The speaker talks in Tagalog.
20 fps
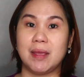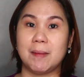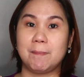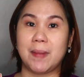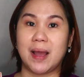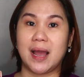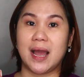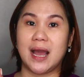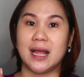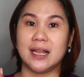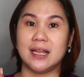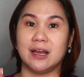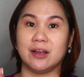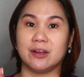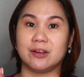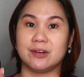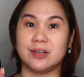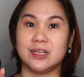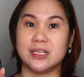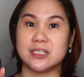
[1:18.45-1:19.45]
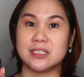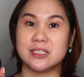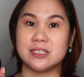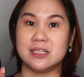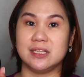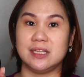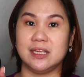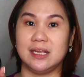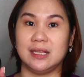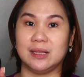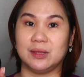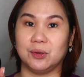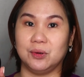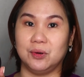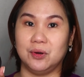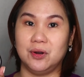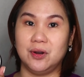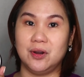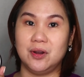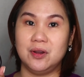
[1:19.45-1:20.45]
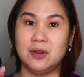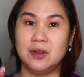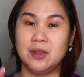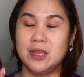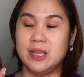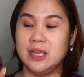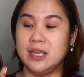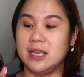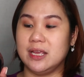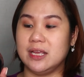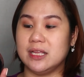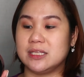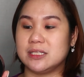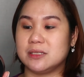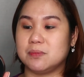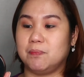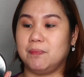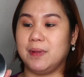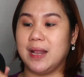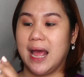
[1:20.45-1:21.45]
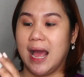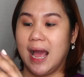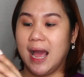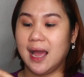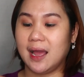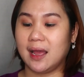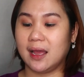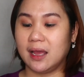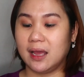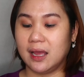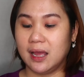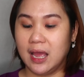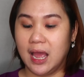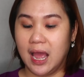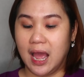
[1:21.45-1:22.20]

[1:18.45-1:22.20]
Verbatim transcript: may pangalang Chris dito. It's black.